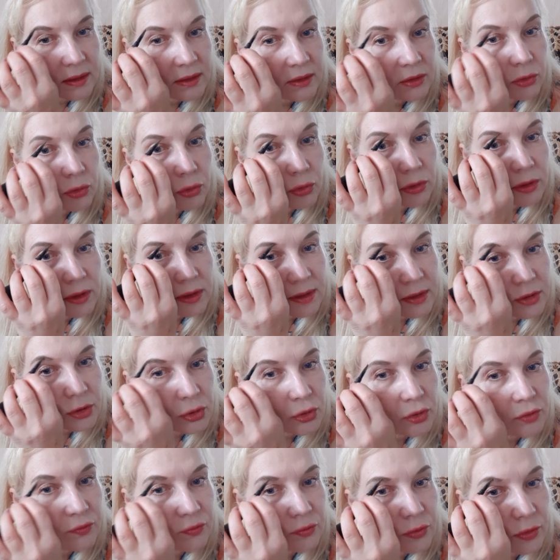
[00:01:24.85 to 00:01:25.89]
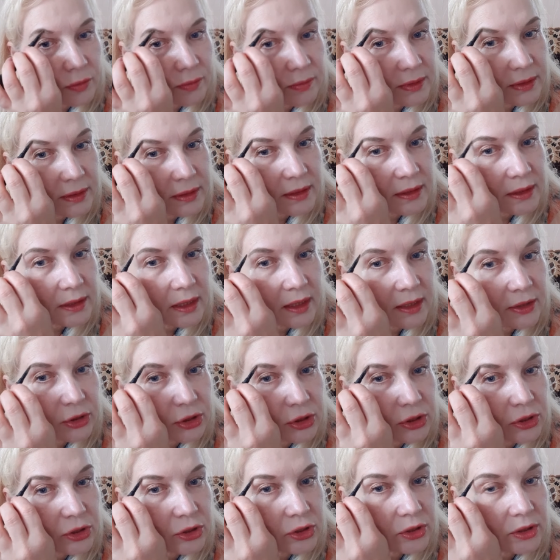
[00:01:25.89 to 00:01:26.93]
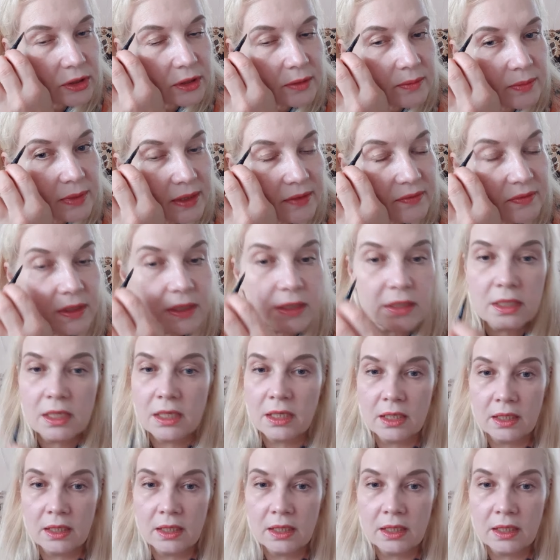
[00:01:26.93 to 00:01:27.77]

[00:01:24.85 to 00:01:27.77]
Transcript: но хорошо оформленных, очерченных бровей.